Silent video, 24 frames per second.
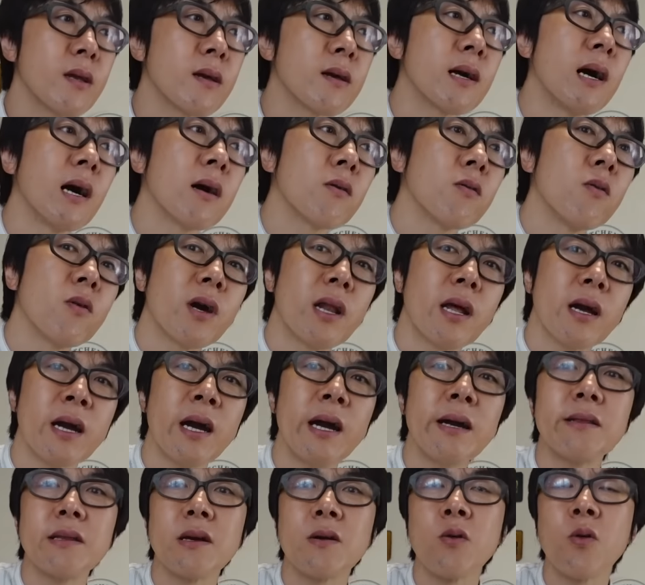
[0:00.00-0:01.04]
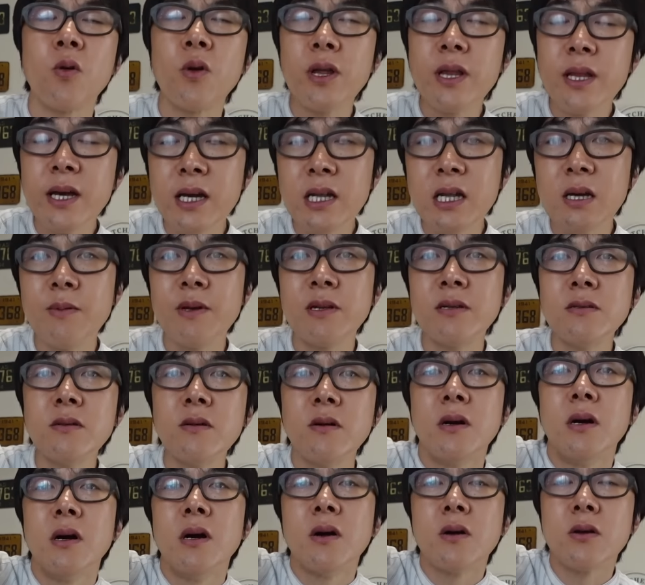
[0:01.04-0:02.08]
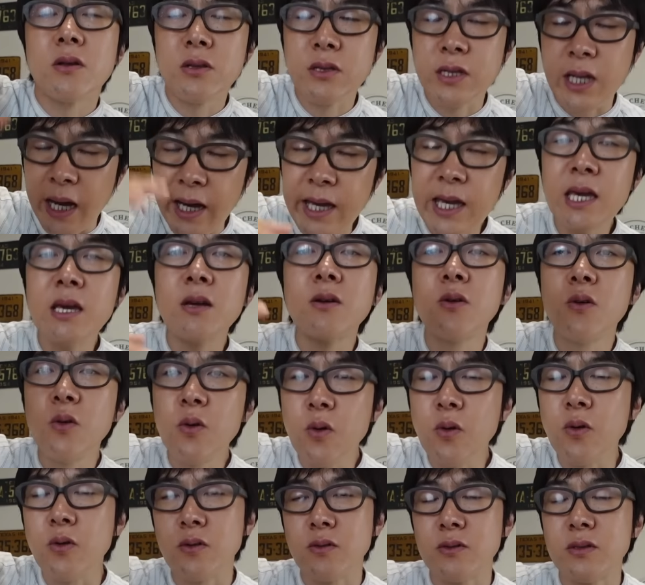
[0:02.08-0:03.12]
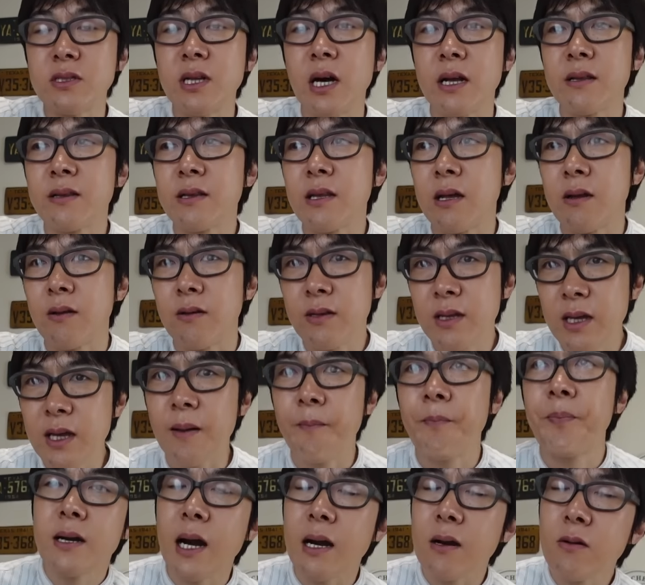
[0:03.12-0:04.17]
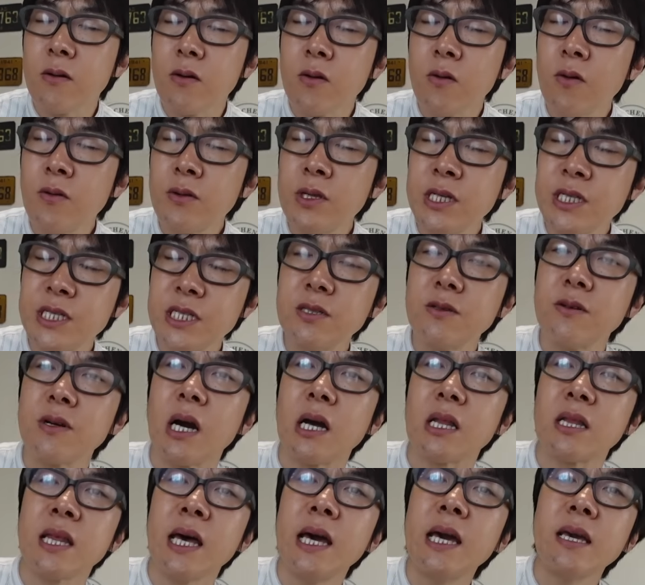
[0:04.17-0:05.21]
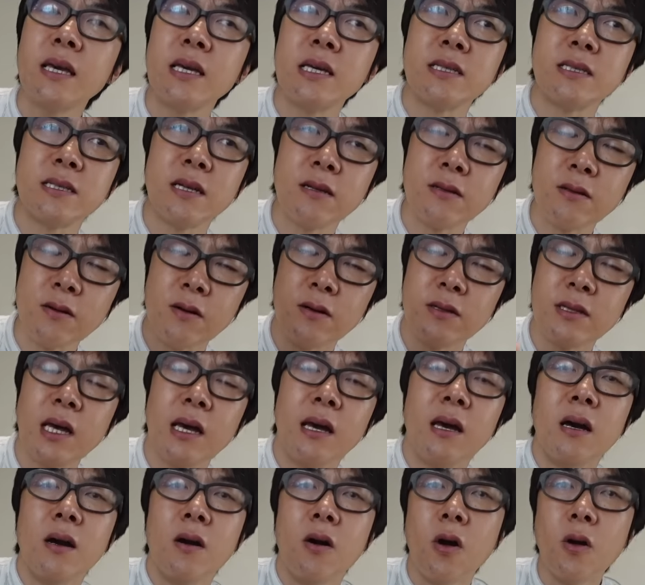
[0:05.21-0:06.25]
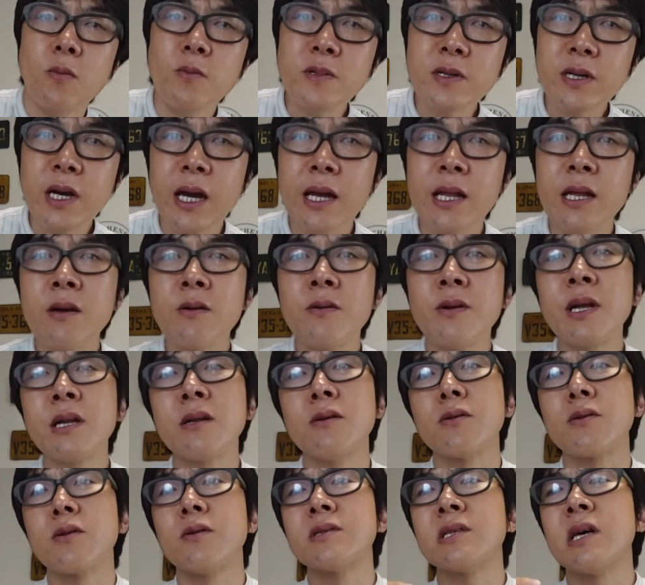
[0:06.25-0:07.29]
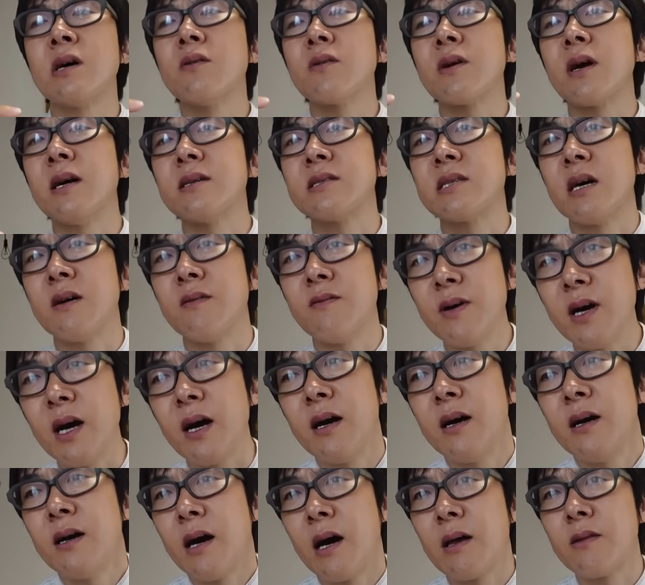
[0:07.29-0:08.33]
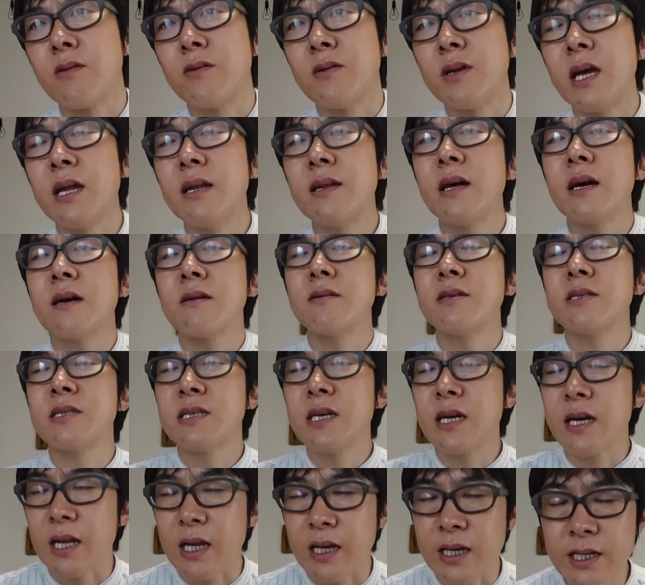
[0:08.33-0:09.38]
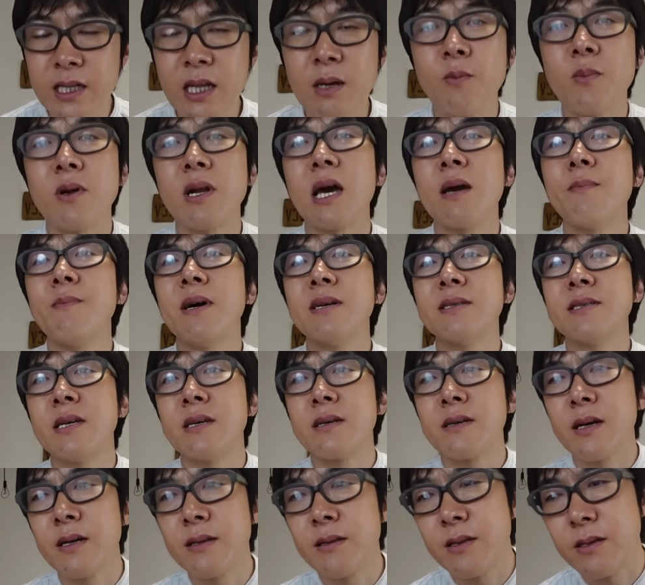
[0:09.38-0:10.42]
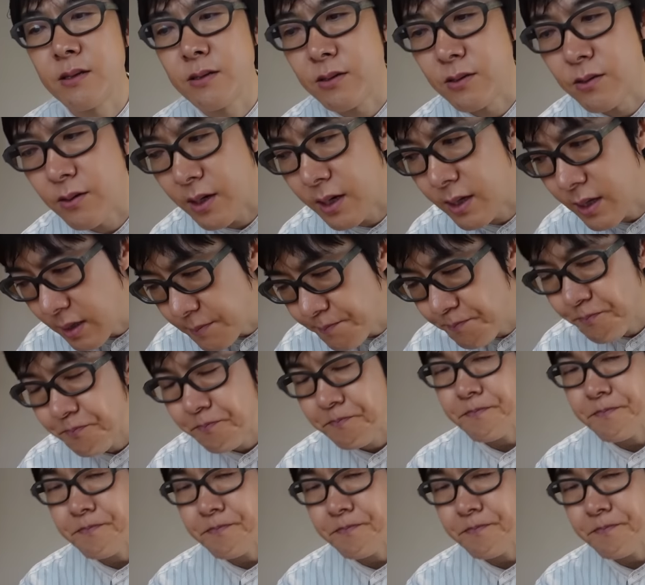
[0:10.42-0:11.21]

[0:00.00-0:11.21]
学校から帰ってこれないレベルの大豪雨だったので、学校に児童が待機してると。で、お迎えに来れるお父さんお母さんは連絡してから来てもらえませんかっていうのがね、